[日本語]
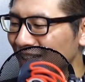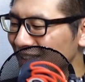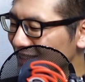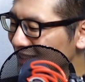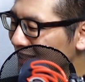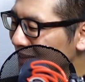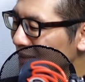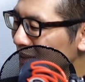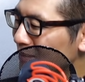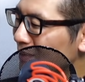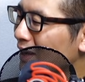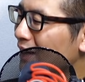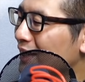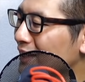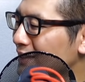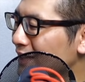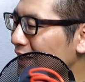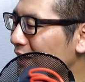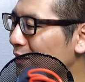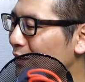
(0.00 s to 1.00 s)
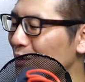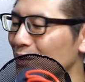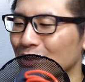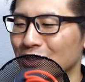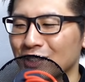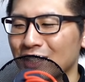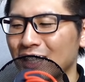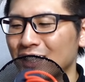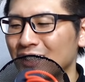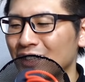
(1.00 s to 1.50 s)
ちなみに先ほどお
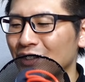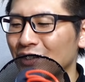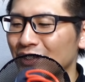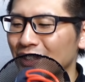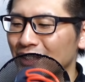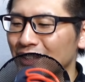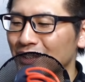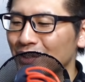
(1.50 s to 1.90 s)
伝えしたように、